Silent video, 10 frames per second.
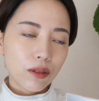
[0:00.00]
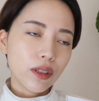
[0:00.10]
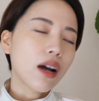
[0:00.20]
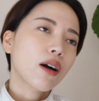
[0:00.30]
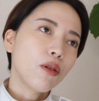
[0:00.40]

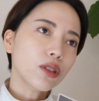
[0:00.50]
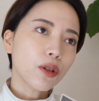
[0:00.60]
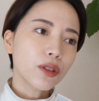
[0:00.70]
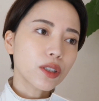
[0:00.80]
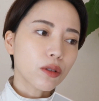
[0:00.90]
なんかほんと
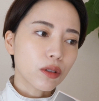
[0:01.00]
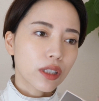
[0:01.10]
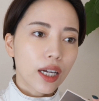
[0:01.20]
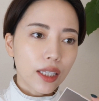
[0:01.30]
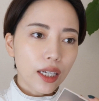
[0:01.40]
藤子っ
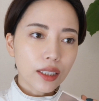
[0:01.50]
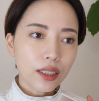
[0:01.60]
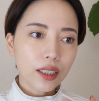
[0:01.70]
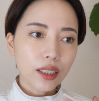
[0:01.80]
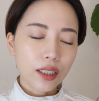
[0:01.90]
て新
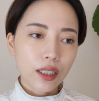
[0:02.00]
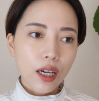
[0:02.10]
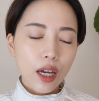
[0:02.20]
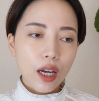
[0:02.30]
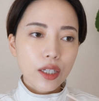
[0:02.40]
しい
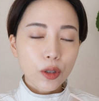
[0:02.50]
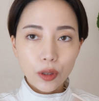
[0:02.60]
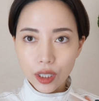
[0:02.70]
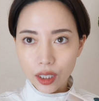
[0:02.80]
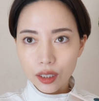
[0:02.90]
商
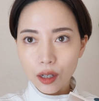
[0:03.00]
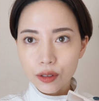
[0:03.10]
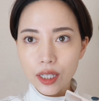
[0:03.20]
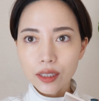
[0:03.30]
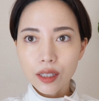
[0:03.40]
品たく
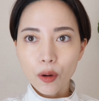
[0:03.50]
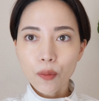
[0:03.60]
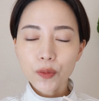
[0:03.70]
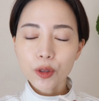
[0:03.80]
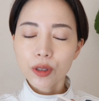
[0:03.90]
さん出てほ
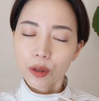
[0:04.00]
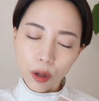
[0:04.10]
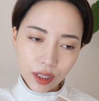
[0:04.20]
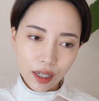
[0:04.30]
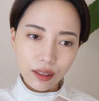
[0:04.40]
んとす
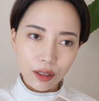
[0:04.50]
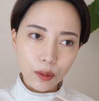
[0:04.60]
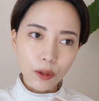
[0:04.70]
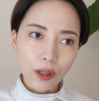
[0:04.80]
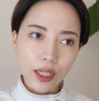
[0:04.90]
ごいなって
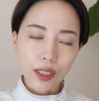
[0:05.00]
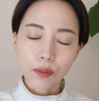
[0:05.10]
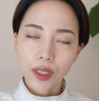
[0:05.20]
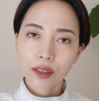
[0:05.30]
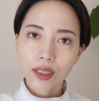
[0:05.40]
思うアイテム
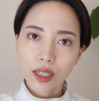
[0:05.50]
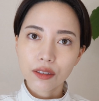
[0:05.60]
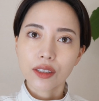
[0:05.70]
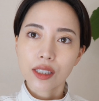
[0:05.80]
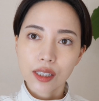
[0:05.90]
たくさんあ
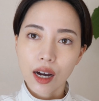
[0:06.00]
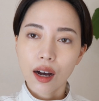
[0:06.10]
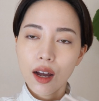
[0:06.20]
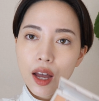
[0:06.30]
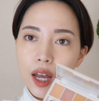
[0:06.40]
るんです
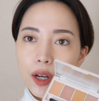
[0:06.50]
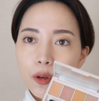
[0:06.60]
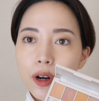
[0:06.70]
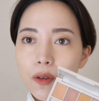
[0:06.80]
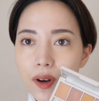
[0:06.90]
が
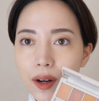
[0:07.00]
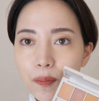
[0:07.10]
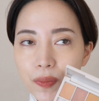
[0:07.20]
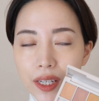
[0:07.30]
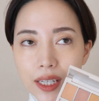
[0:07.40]
これ
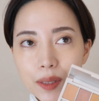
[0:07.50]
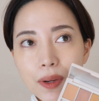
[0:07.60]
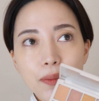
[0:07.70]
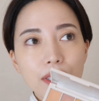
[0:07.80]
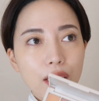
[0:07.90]
は
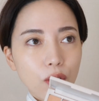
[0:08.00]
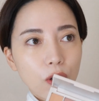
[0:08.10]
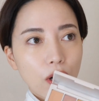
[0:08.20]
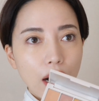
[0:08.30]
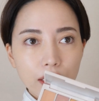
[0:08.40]
今まで
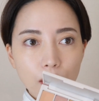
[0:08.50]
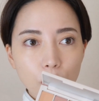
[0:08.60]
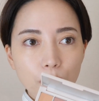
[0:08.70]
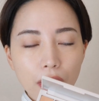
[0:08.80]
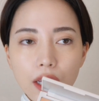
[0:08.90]
の
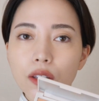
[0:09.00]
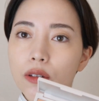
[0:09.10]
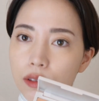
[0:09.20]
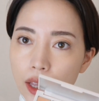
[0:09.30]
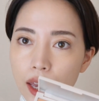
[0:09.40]

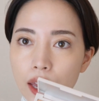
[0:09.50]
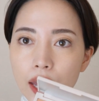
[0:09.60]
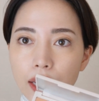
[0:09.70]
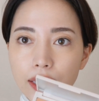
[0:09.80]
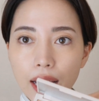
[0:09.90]
アイシャドウパレットって
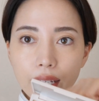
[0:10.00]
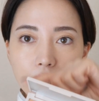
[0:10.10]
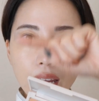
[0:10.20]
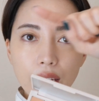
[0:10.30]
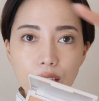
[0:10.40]
大体
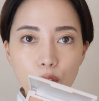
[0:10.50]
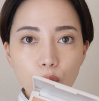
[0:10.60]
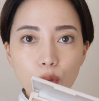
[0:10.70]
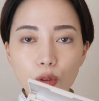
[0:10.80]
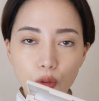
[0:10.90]

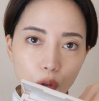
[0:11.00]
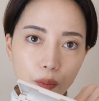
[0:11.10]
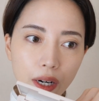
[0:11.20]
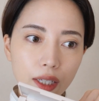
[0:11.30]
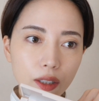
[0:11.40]
1つの
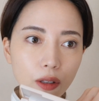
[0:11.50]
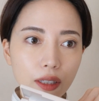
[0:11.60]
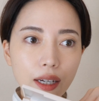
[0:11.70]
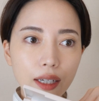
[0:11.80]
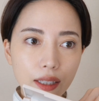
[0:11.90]
パレットの
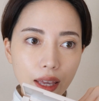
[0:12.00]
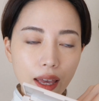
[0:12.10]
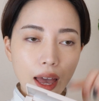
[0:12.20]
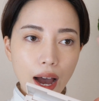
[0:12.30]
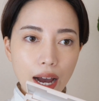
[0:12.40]
中
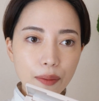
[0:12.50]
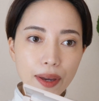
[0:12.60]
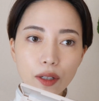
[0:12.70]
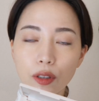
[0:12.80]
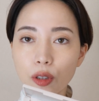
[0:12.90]
で
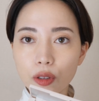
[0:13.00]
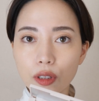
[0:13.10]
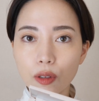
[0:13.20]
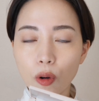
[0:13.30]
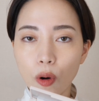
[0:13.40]
アイメイク1
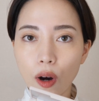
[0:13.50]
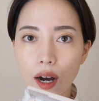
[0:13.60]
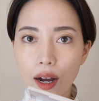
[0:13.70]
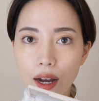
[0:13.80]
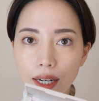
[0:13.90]
つこ
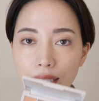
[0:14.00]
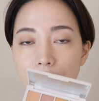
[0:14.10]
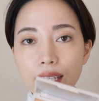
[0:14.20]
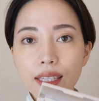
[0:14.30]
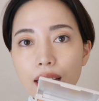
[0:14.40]
う
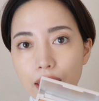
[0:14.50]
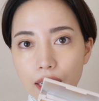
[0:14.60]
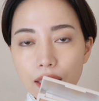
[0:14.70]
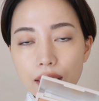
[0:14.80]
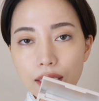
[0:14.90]
重ねたり
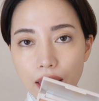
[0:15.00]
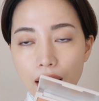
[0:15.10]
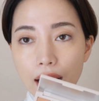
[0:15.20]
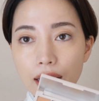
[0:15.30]
して